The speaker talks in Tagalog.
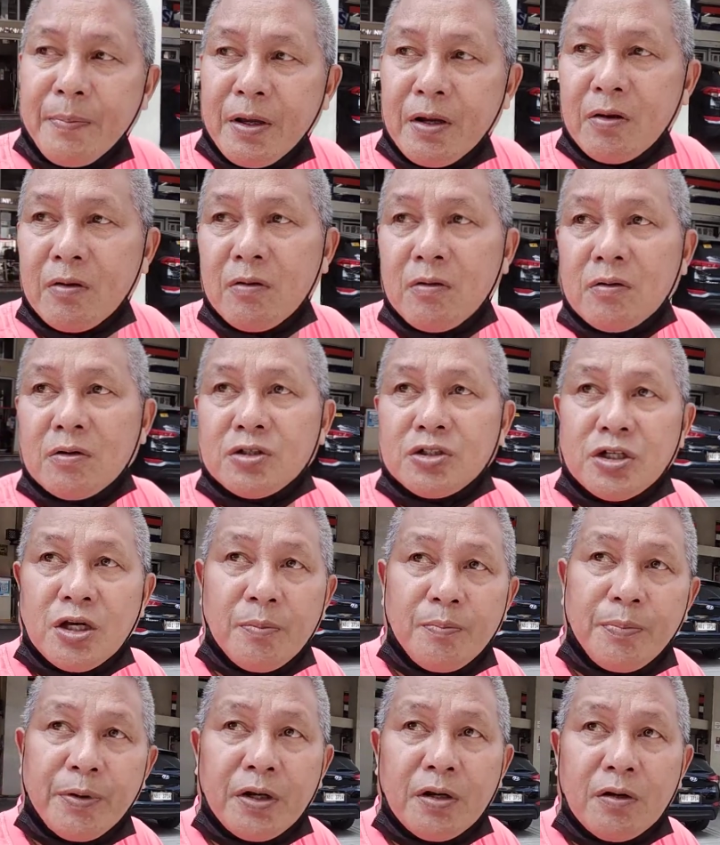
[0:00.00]
pero
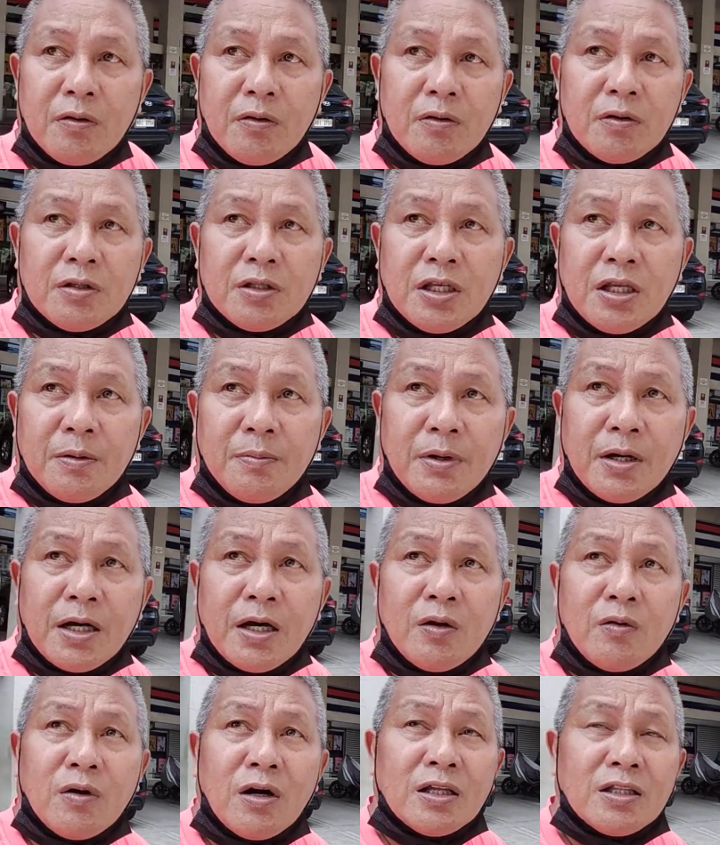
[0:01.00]
syempre ho hindi naman
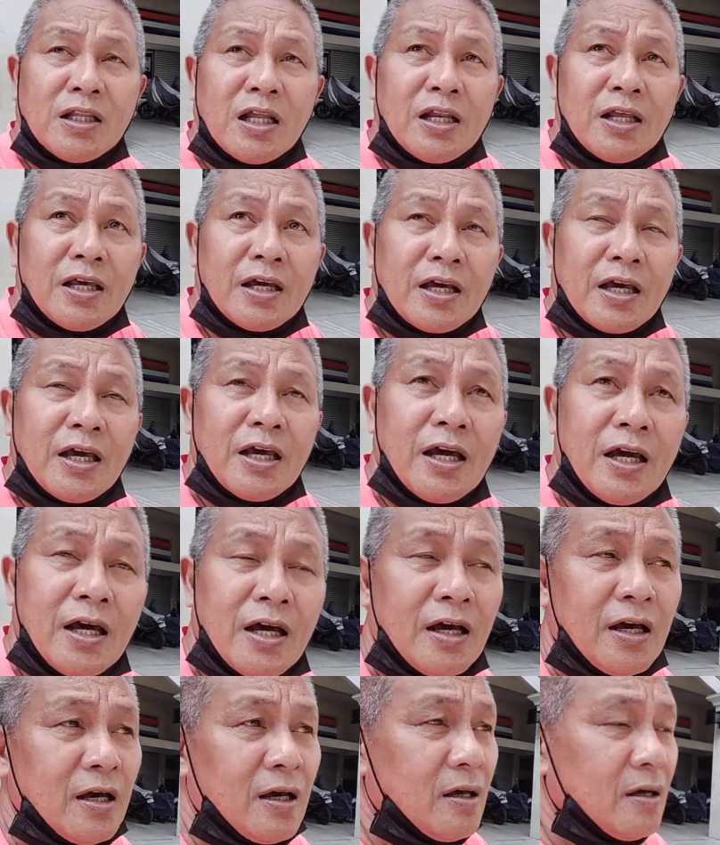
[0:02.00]
ganun kadali
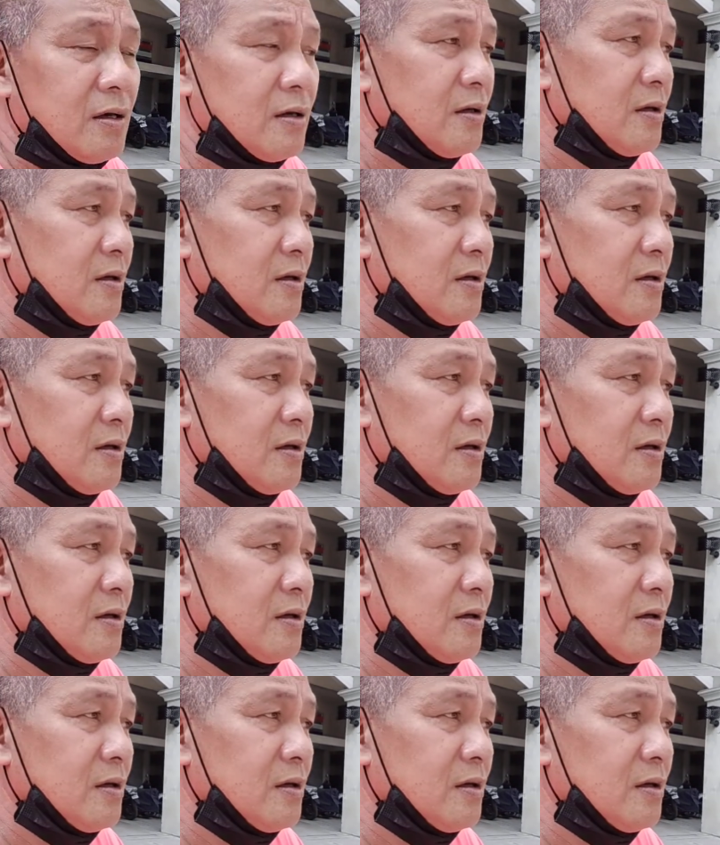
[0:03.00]
kaya